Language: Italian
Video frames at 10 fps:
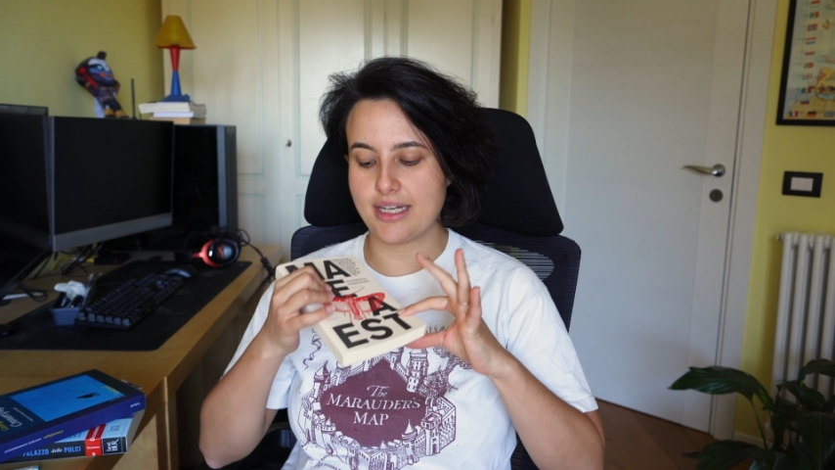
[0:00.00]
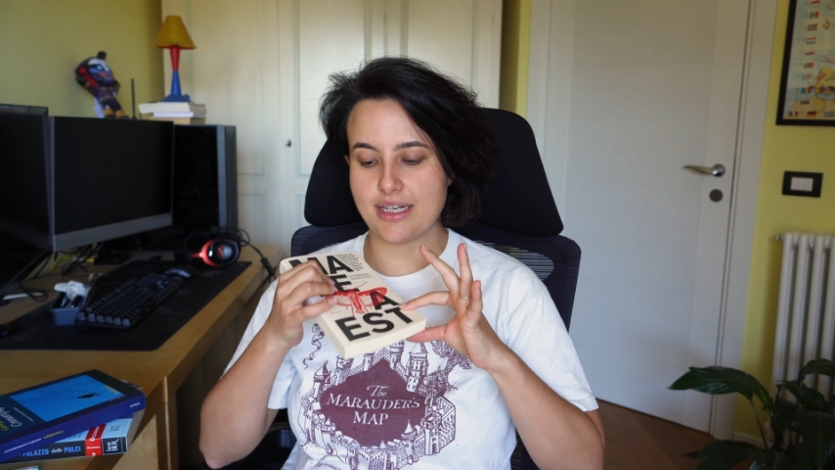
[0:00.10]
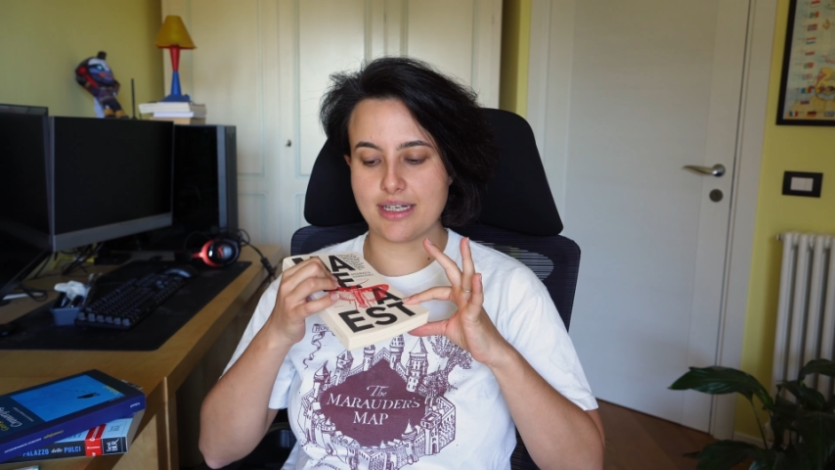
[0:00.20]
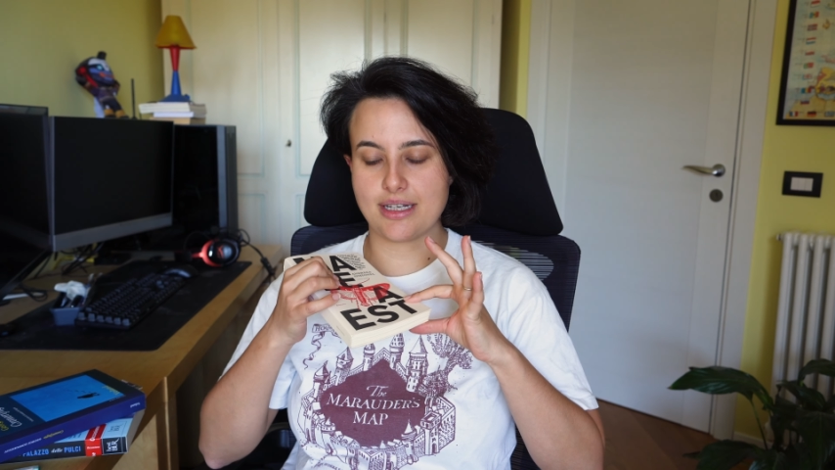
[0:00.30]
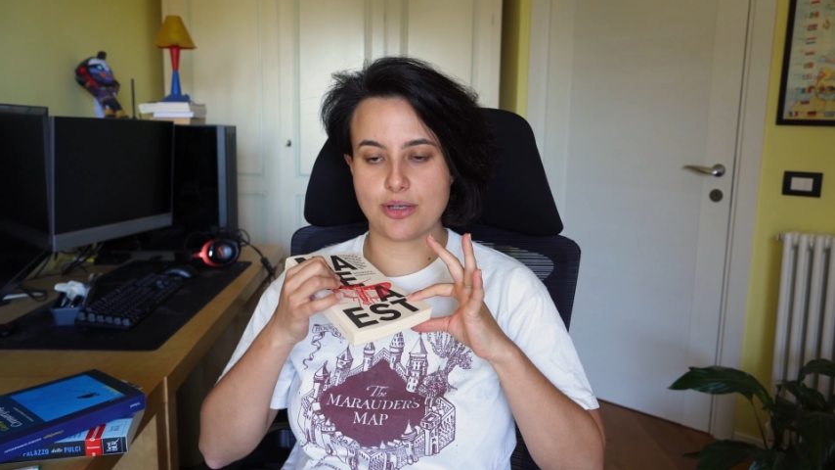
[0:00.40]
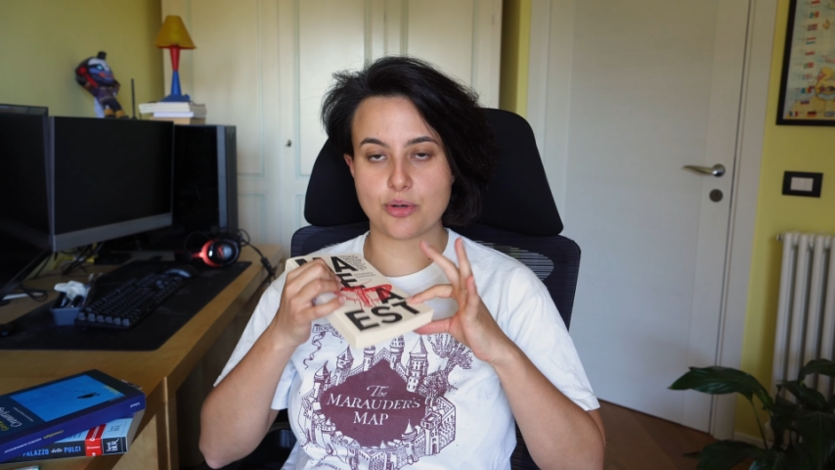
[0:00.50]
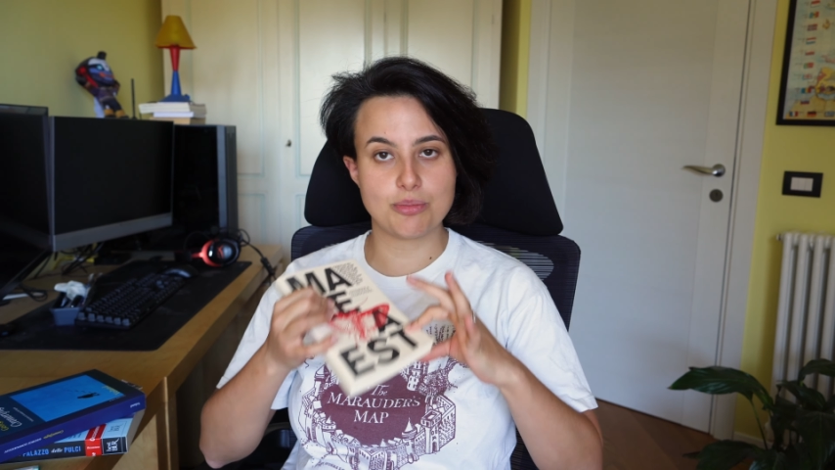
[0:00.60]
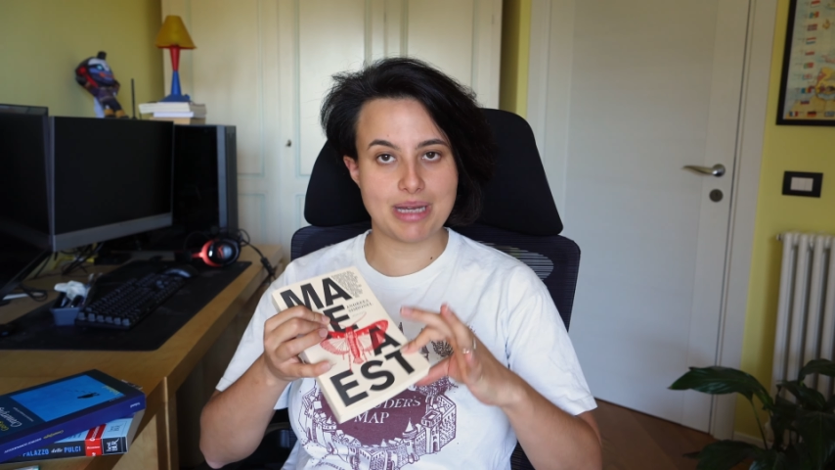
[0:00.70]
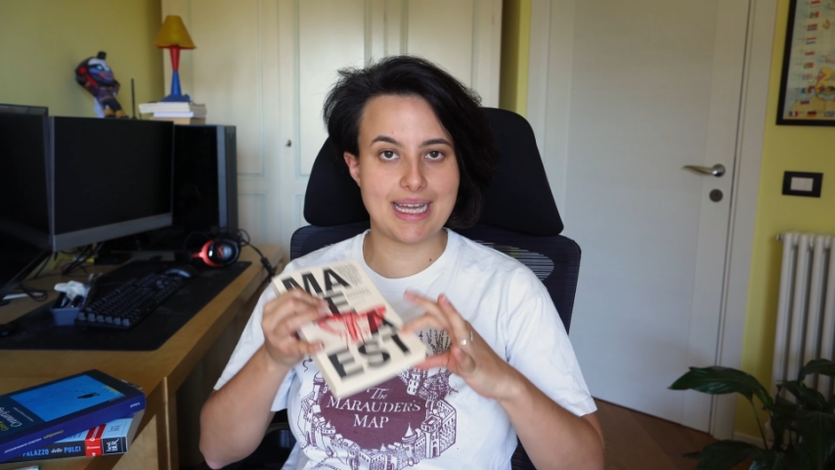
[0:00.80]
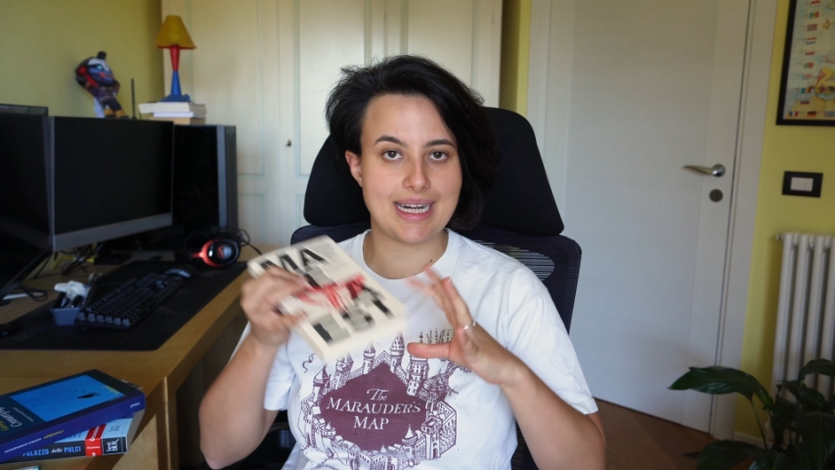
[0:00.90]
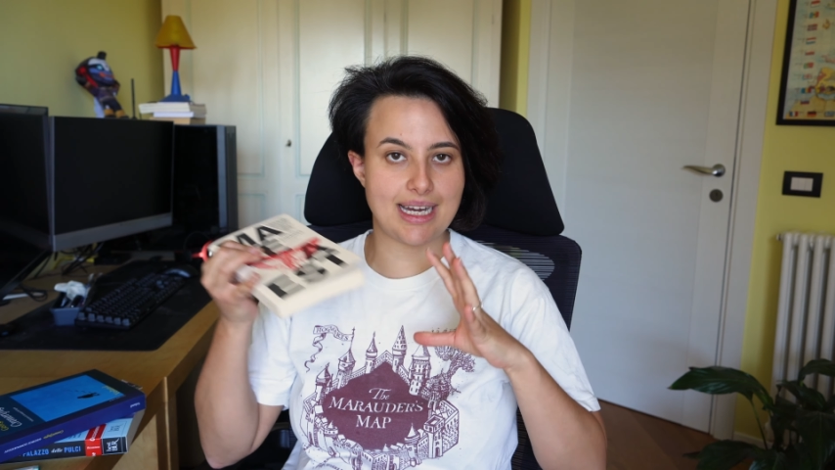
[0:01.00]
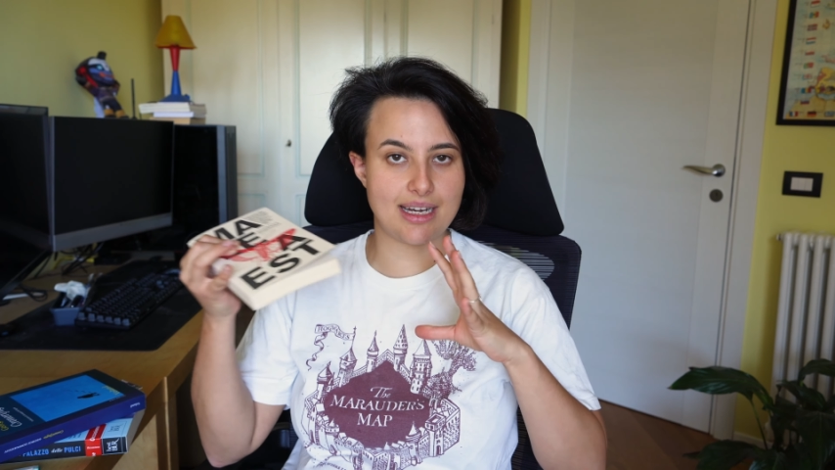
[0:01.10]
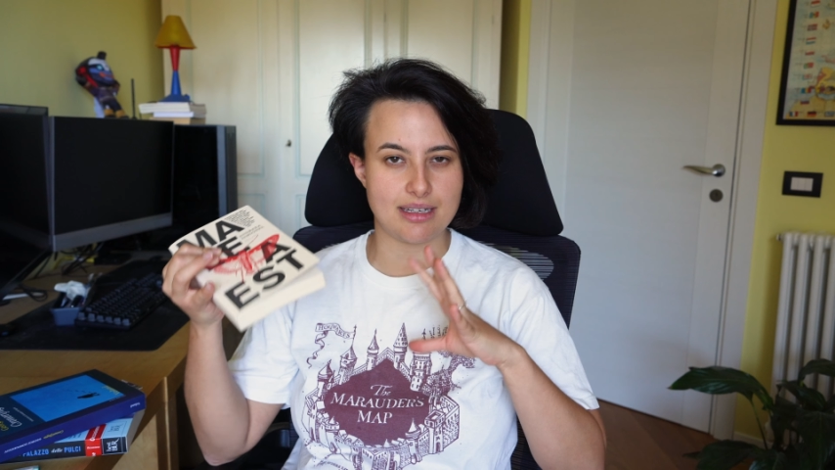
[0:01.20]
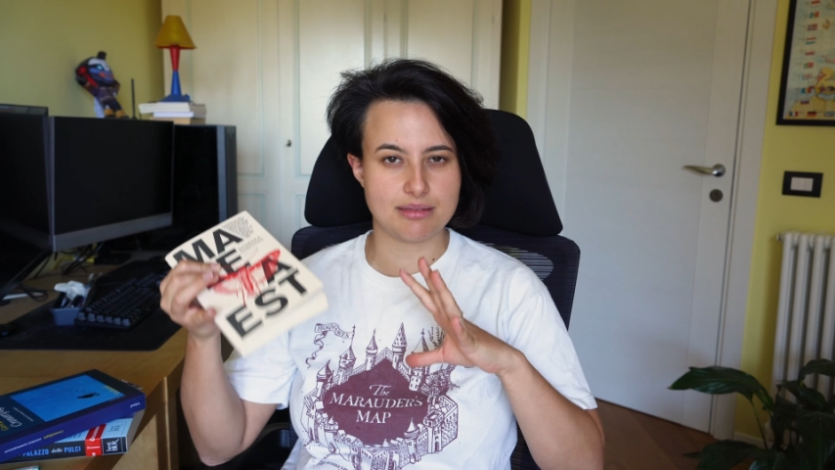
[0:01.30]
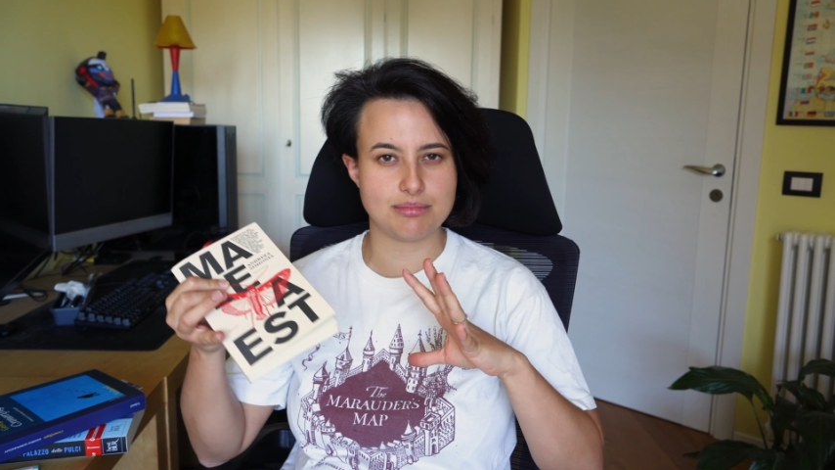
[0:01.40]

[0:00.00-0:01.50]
eh, rumena,